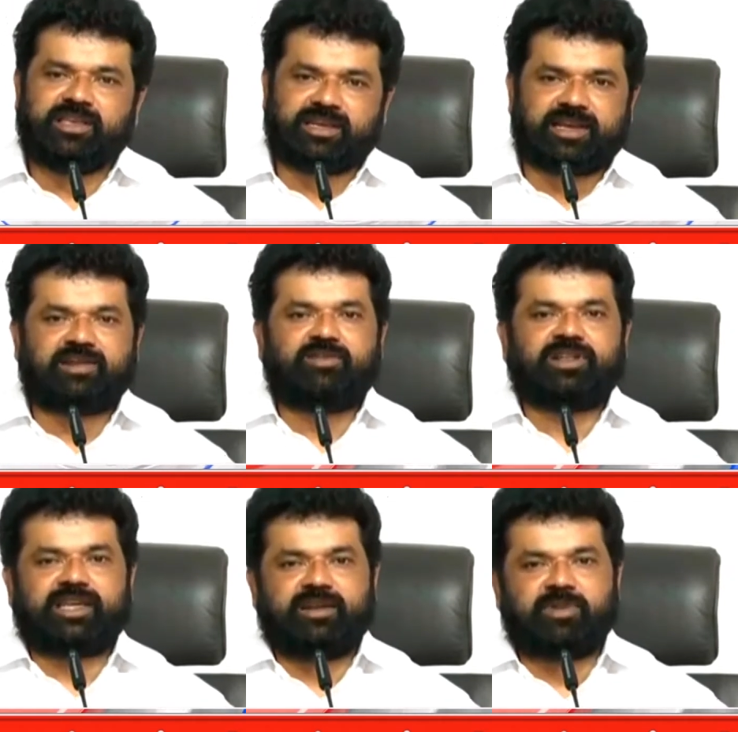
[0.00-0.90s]
ఇంకా
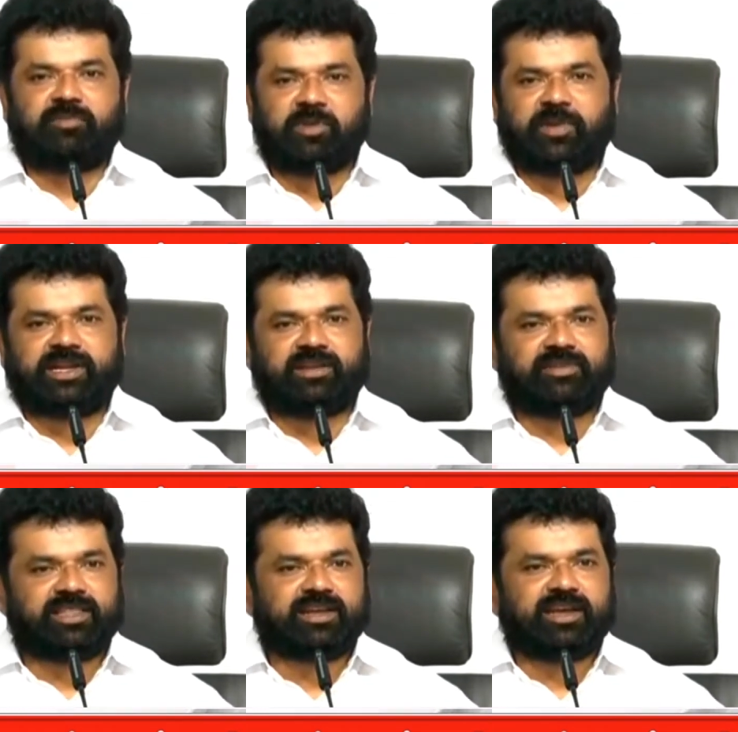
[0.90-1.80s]
కూడా దాన్ని మభ్యపెట్టే
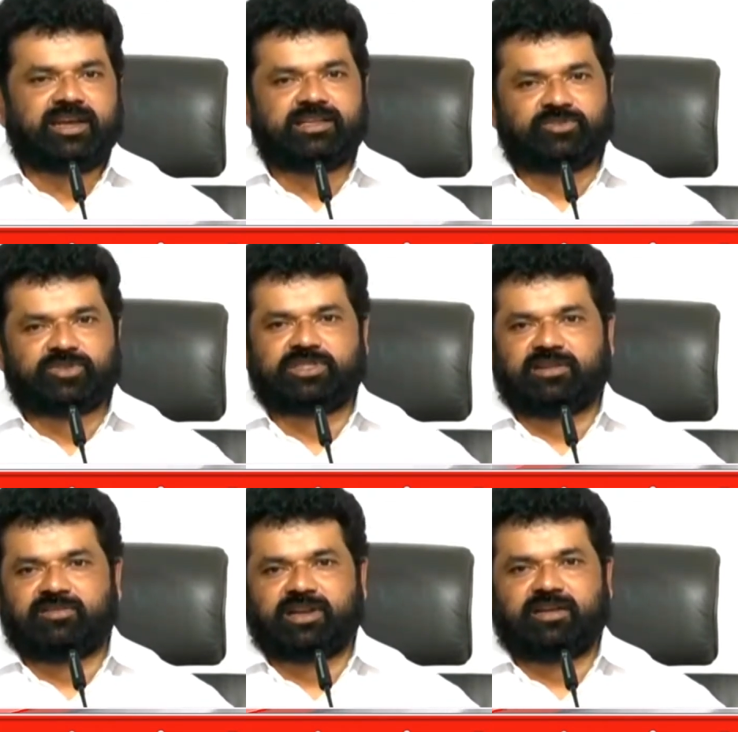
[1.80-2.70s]
విధంగా చూస్తా
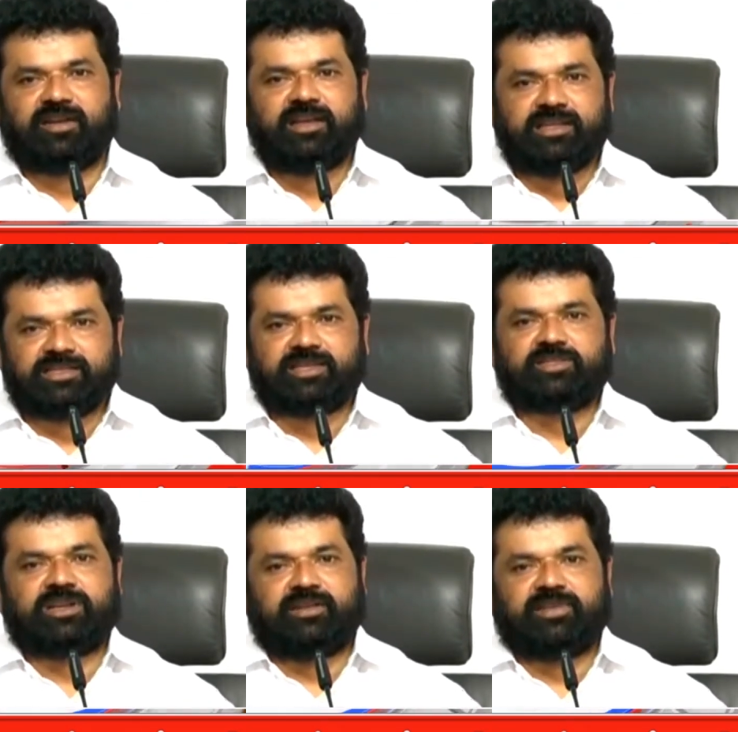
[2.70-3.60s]
ఉన్న
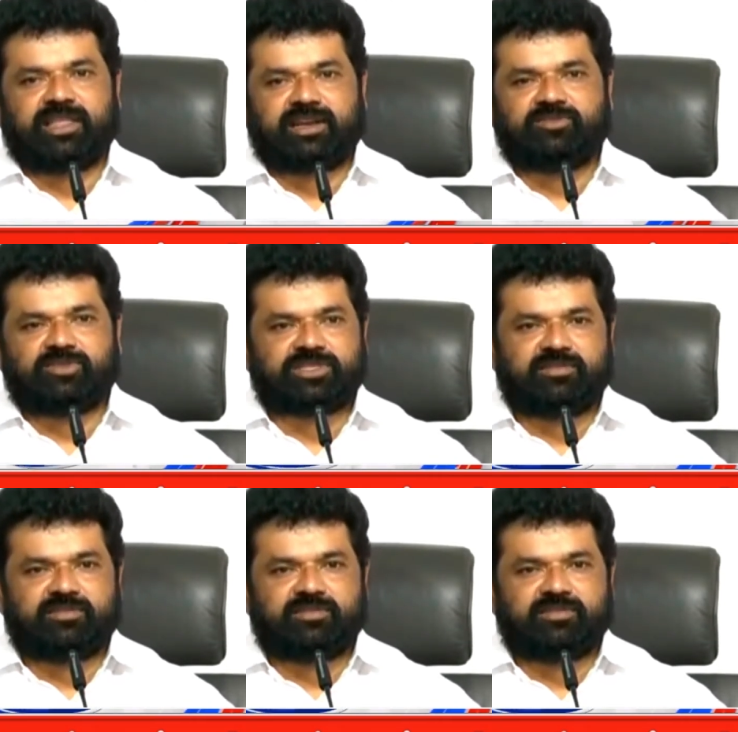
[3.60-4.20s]
చేస్తున్న విధానం చూస్తూ